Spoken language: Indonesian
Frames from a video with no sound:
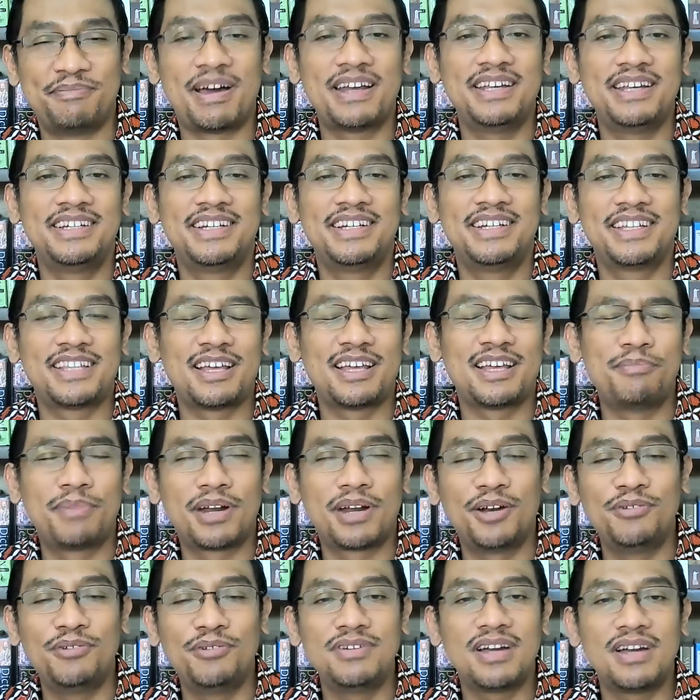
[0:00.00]
Mari kita
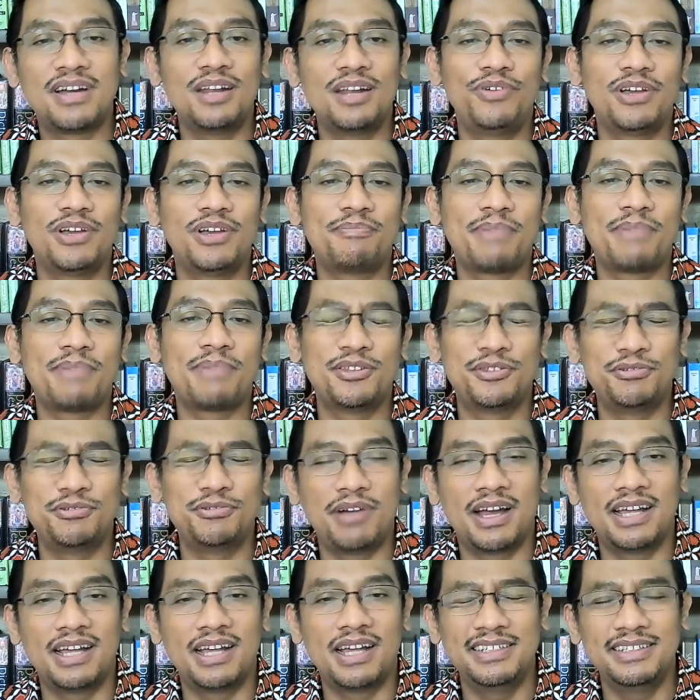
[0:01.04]
merenungkan firman
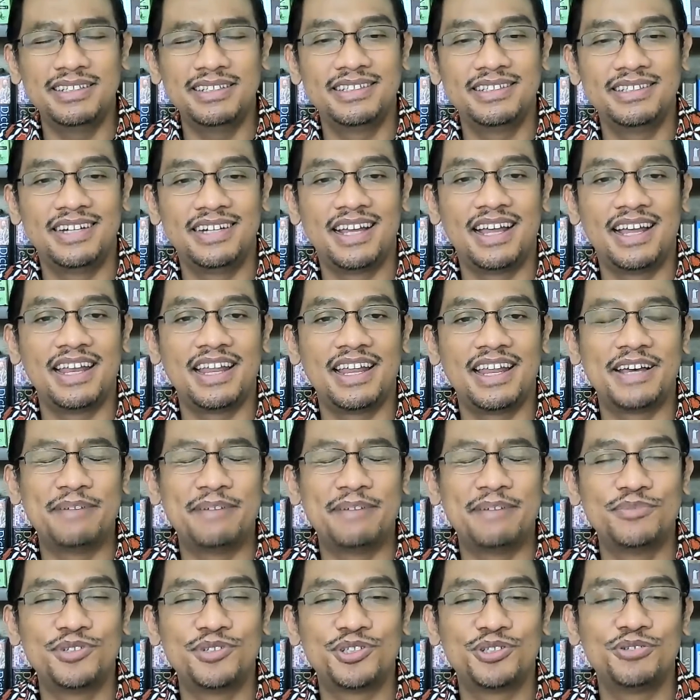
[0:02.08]
Tuhan
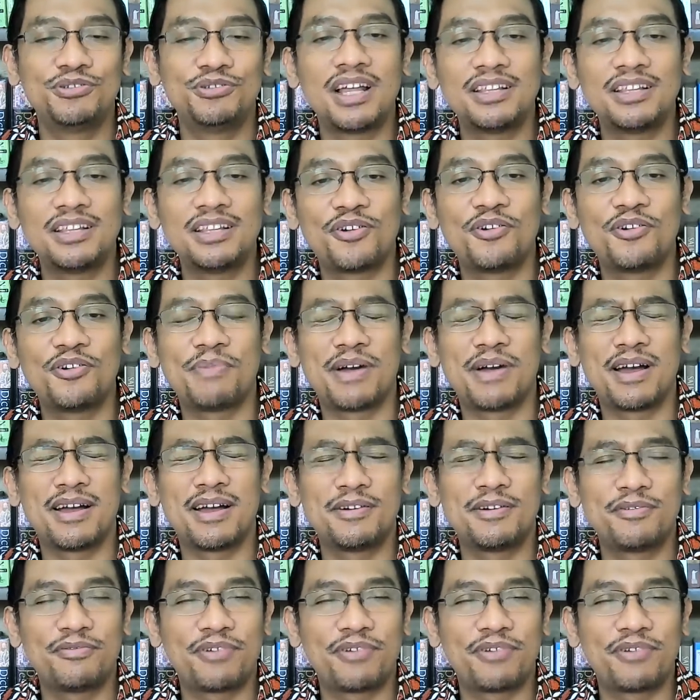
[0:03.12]
dalam surat
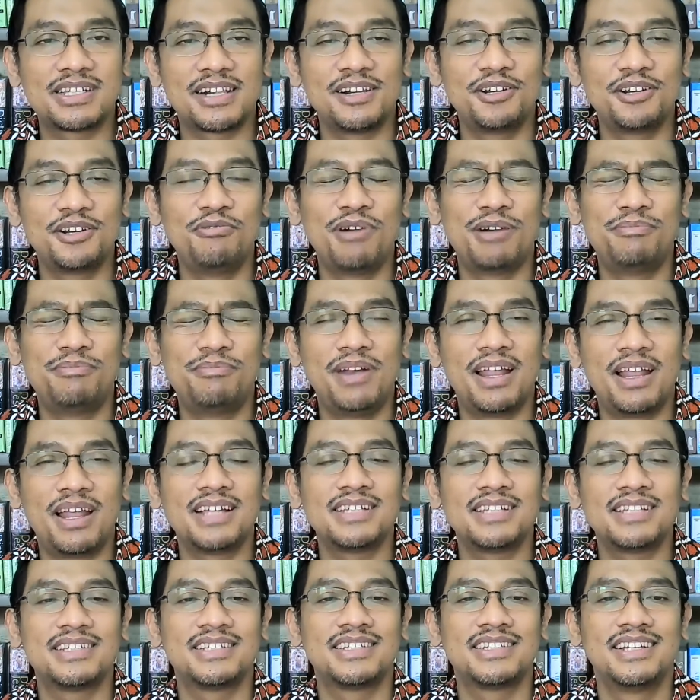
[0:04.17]
Roma pasal 12
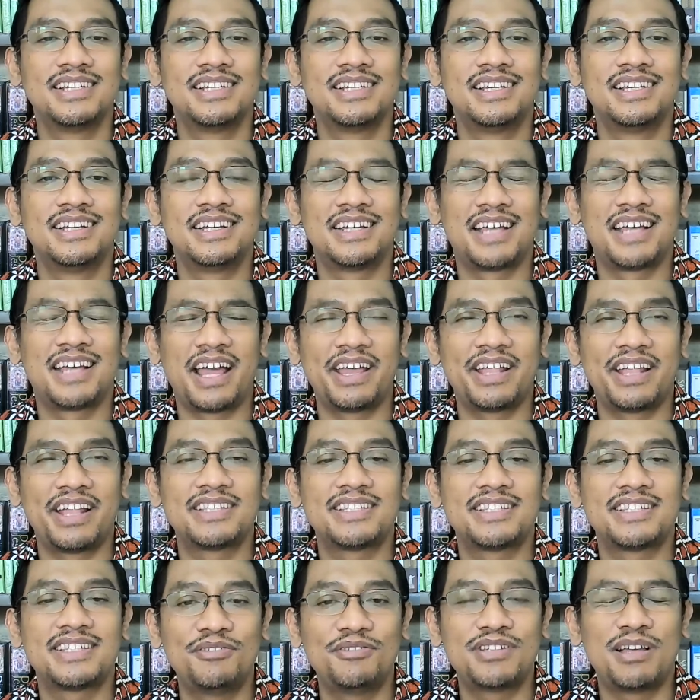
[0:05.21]
ayat
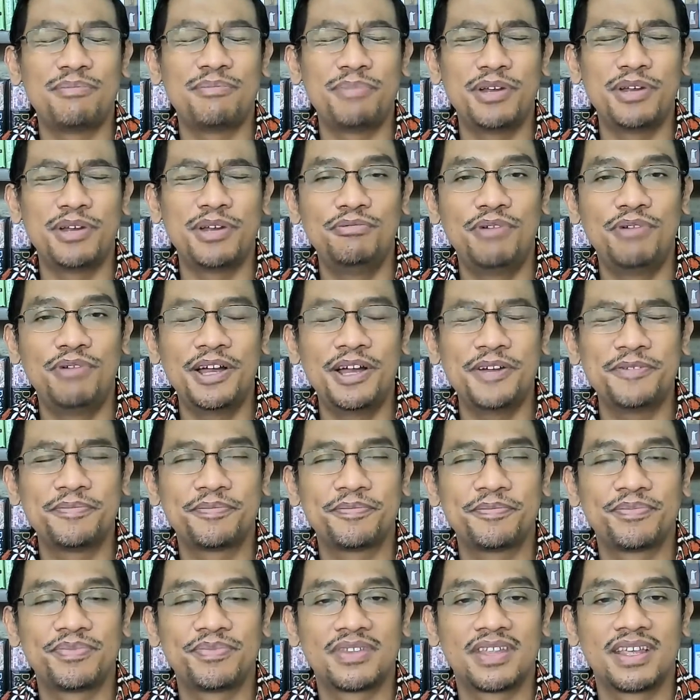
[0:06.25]
1
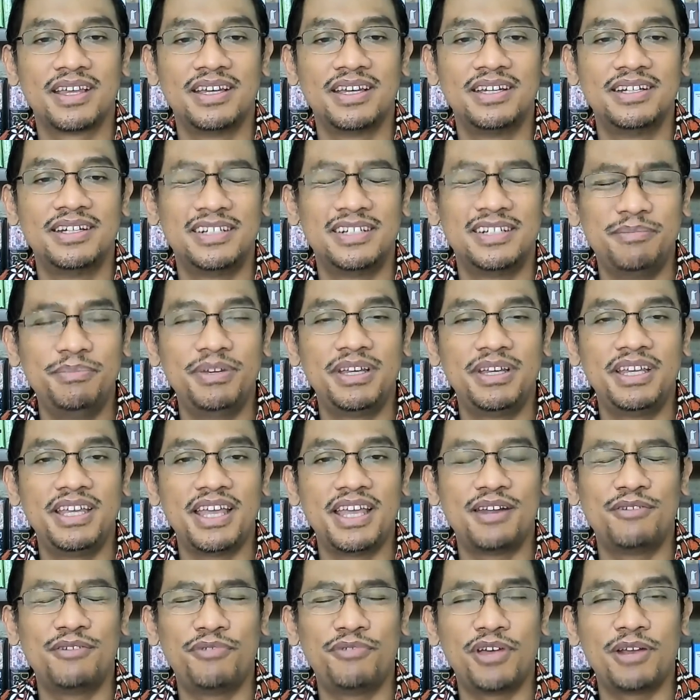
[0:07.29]
2.
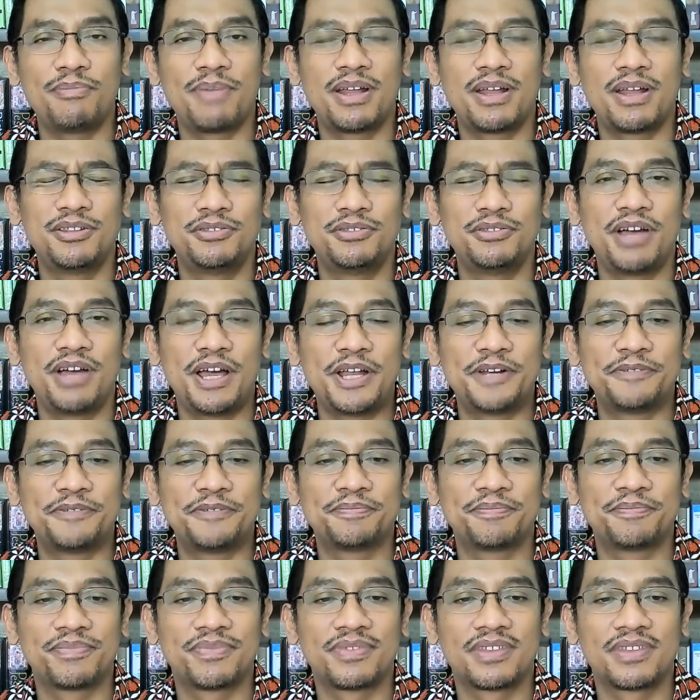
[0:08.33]
Demikian firman Tuhan.